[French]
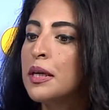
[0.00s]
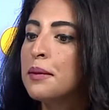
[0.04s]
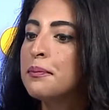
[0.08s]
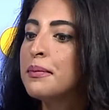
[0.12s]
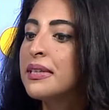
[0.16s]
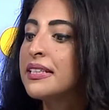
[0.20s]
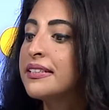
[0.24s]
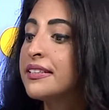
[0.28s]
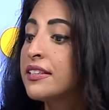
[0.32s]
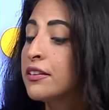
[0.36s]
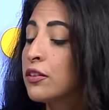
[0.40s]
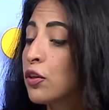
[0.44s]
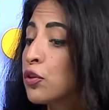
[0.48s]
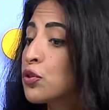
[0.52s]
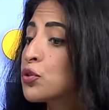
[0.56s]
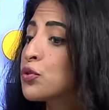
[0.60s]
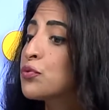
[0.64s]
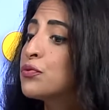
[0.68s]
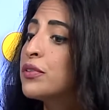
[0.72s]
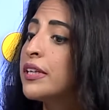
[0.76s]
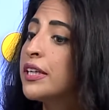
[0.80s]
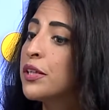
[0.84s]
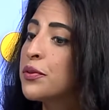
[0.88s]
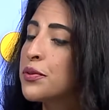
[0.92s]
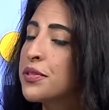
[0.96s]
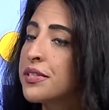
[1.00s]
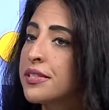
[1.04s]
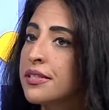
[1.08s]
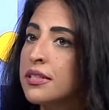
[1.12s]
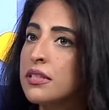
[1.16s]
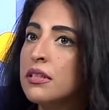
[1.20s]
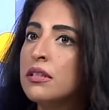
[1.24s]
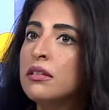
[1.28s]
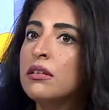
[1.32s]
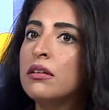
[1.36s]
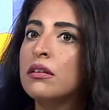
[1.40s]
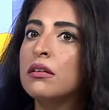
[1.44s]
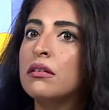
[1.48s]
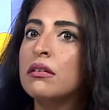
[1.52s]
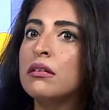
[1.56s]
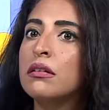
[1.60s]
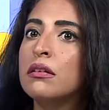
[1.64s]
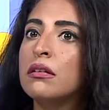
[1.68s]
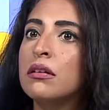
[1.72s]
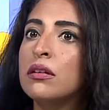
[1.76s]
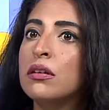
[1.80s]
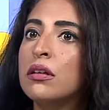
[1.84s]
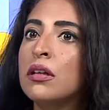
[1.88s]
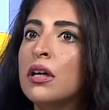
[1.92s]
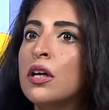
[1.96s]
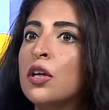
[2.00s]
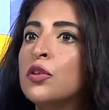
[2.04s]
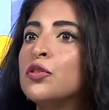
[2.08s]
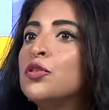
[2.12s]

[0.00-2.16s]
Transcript: Mais sinon, je voulais aussi euh,